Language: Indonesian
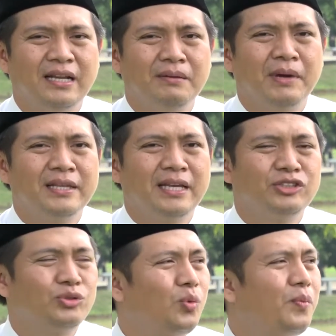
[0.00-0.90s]
dan banyak
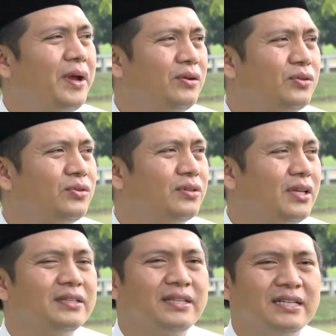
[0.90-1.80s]
instrumen untuk
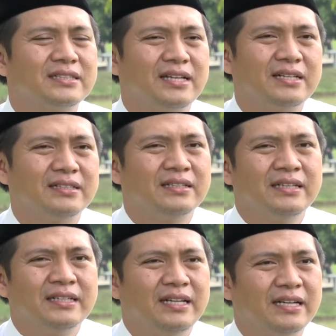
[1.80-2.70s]
terentaskan
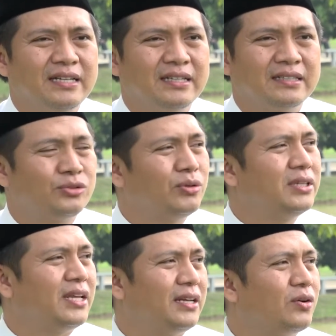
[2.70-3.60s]
dari
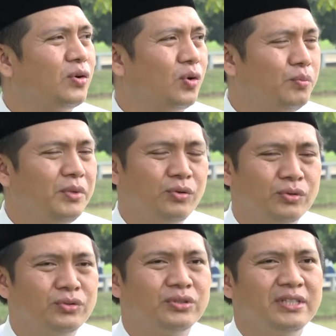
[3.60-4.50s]
kesulitan ekonomi
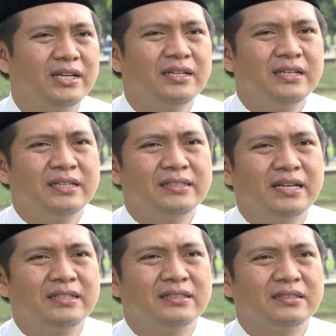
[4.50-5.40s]
khususnya
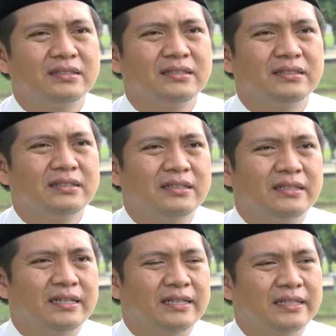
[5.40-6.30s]
dan
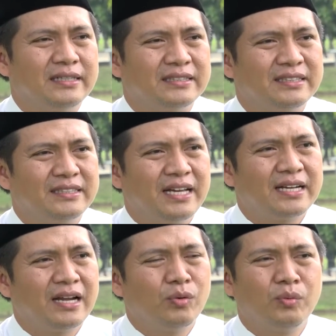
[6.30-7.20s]
e,
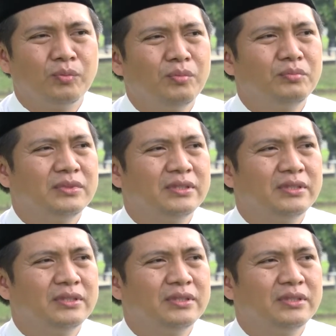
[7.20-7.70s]
secara umum